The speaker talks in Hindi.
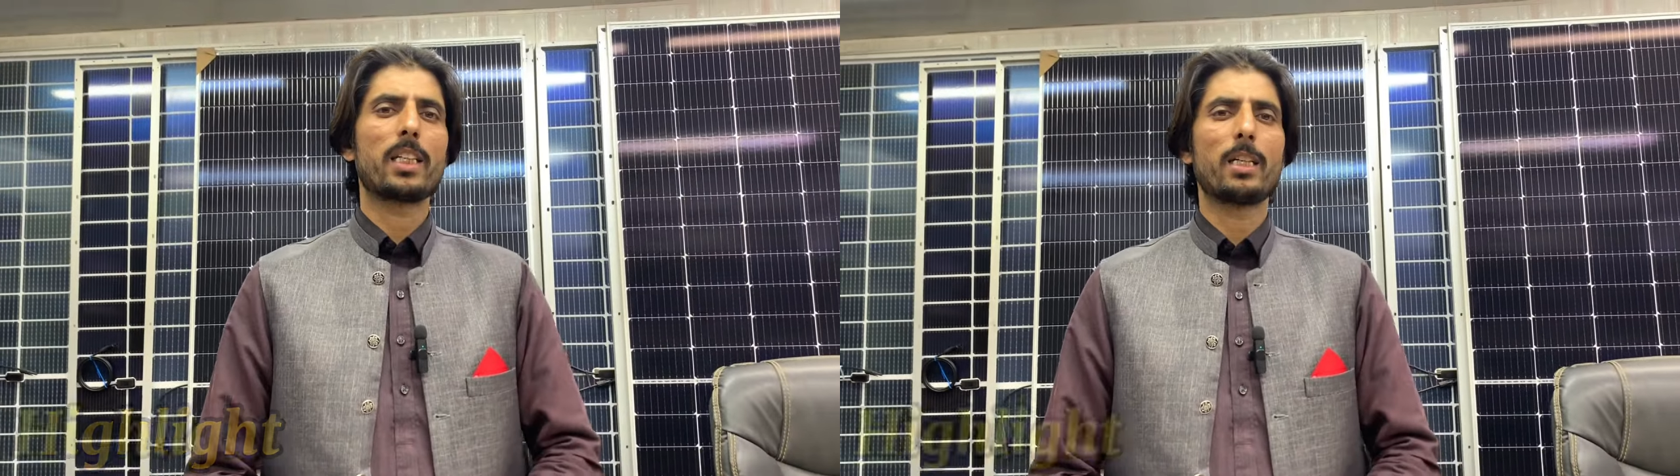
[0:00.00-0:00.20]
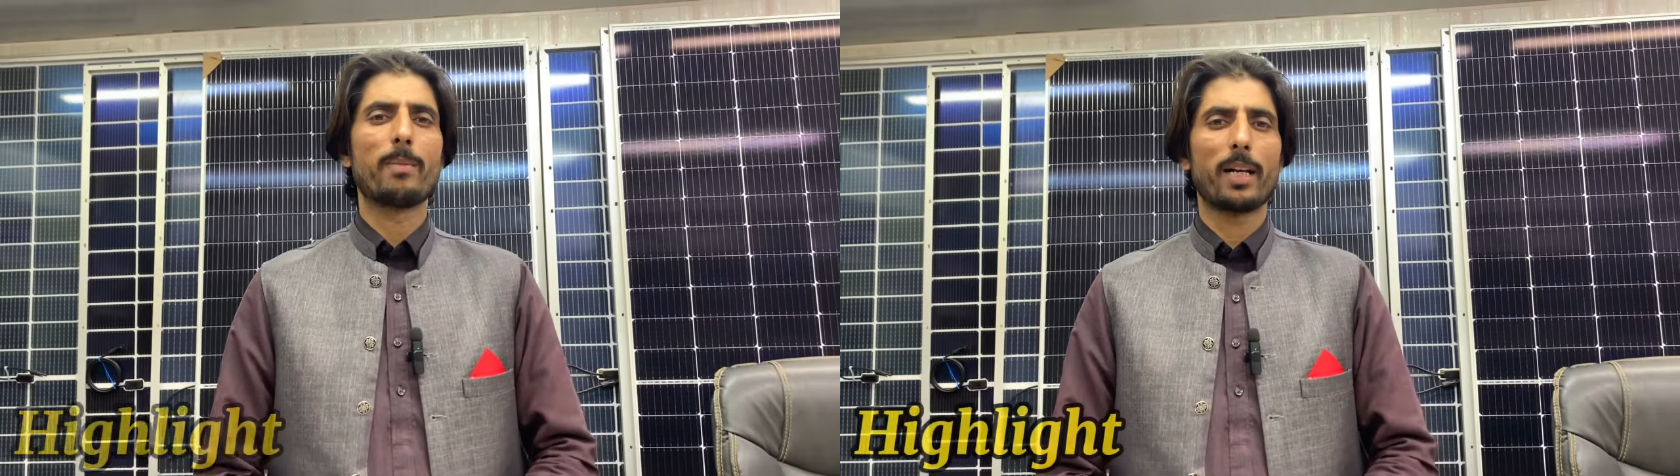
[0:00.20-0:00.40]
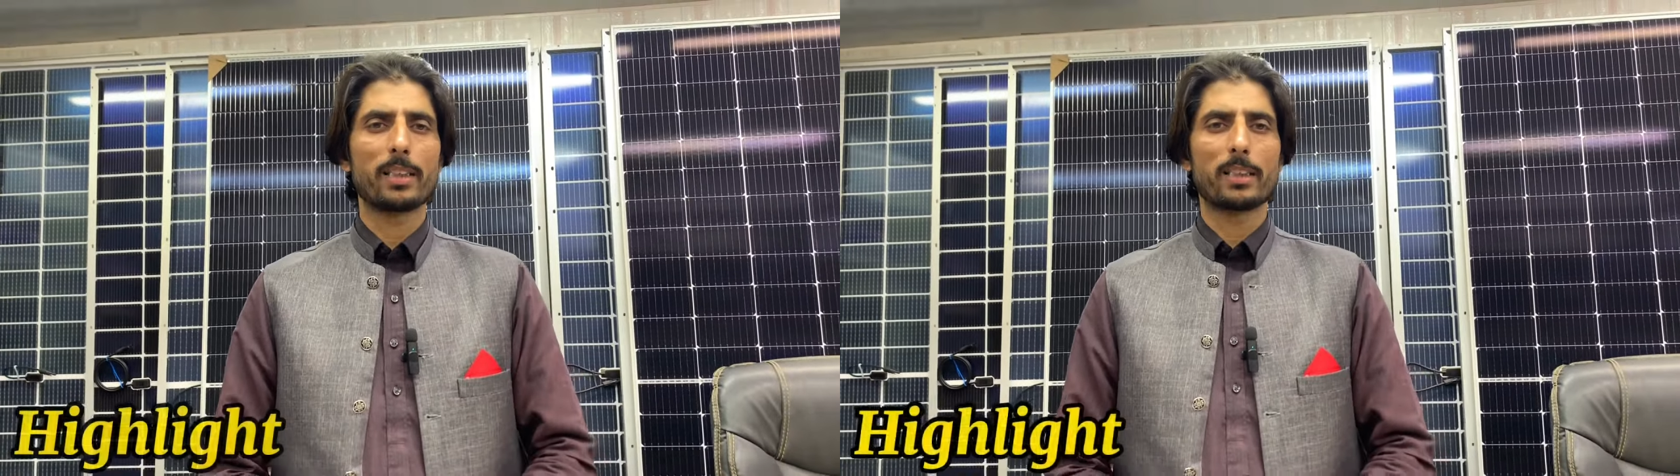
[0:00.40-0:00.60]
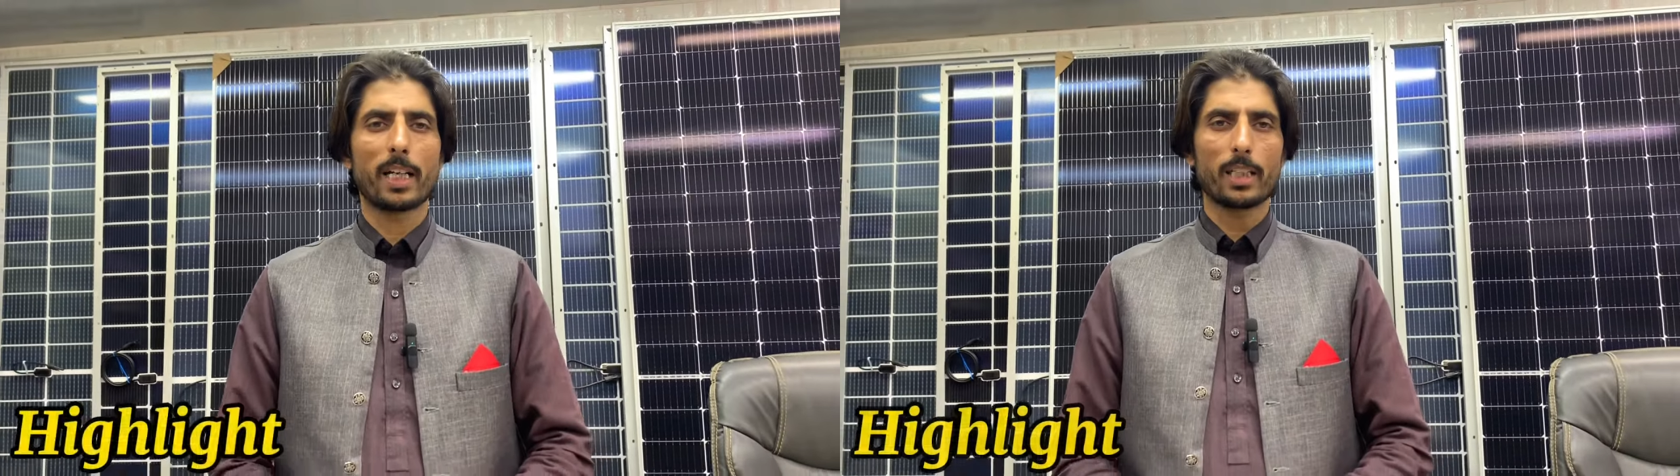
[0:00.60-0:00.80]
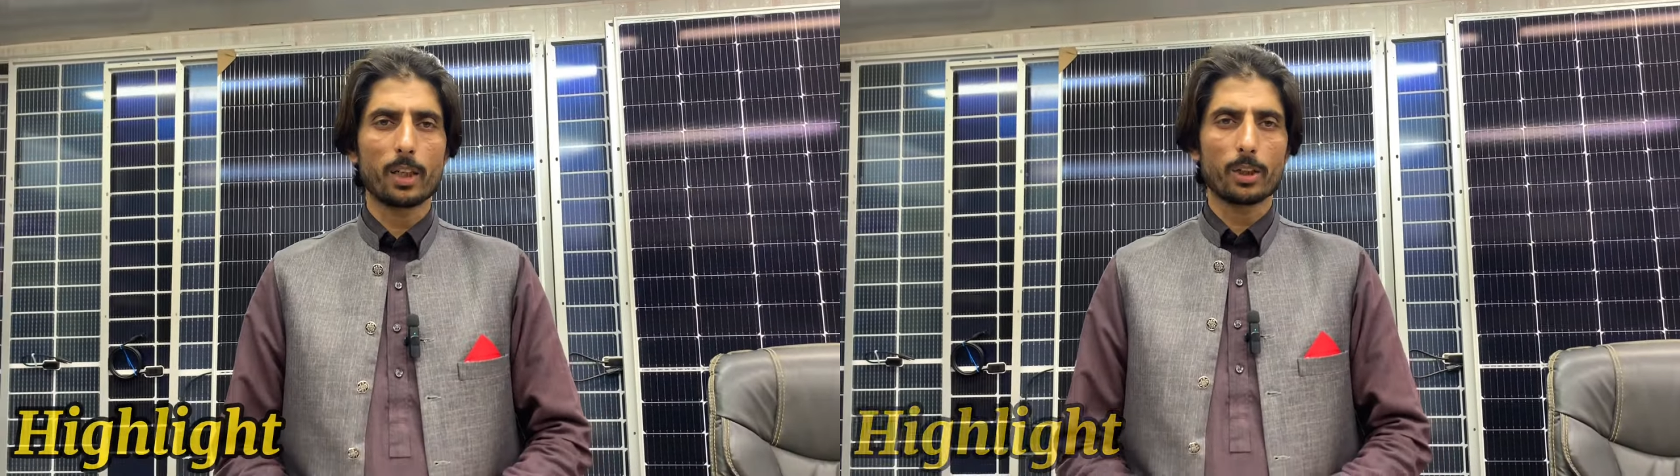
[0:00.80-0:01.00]
की डिमांड
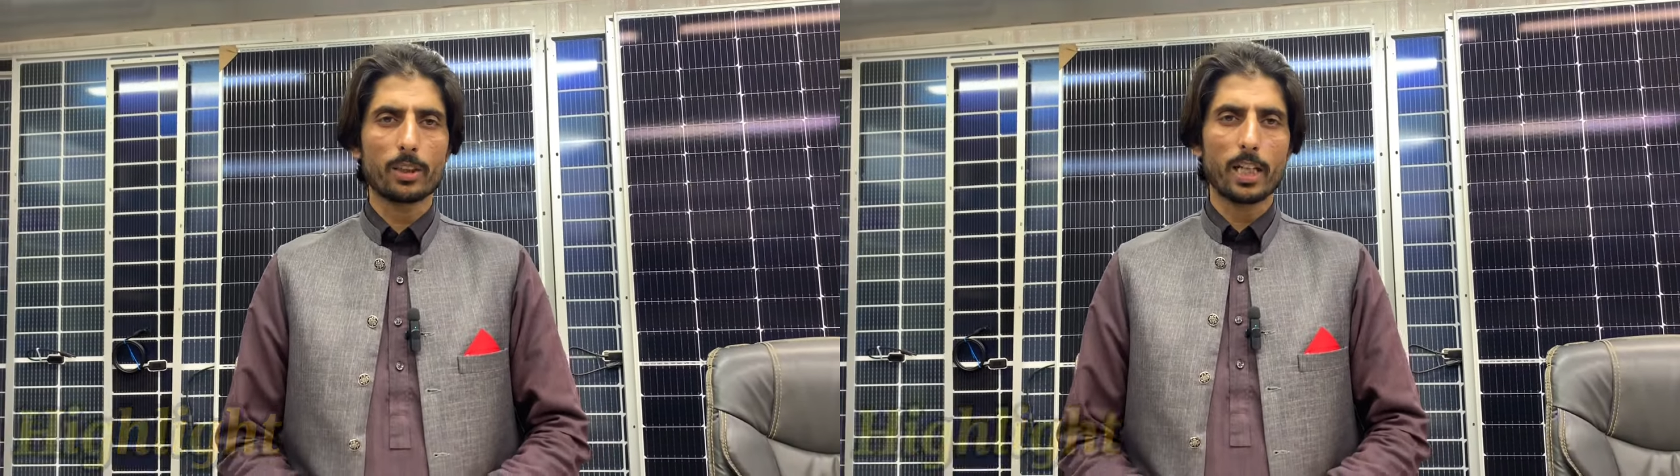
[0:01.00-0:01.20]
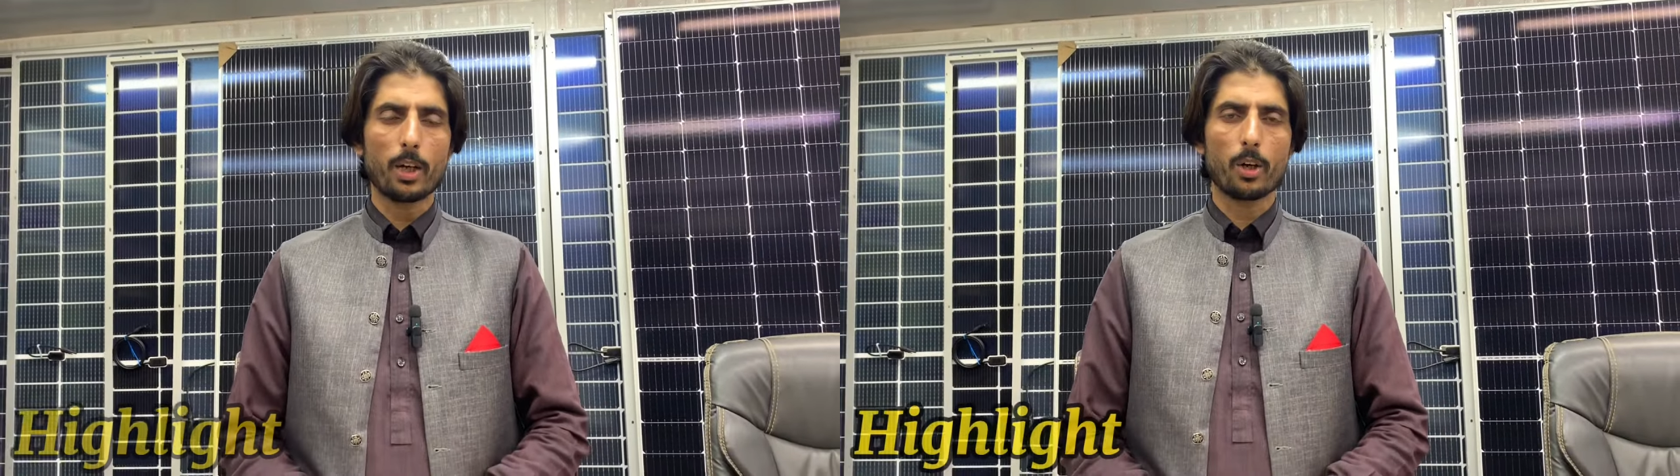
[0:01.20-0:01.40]
ज्यादा हो जाती है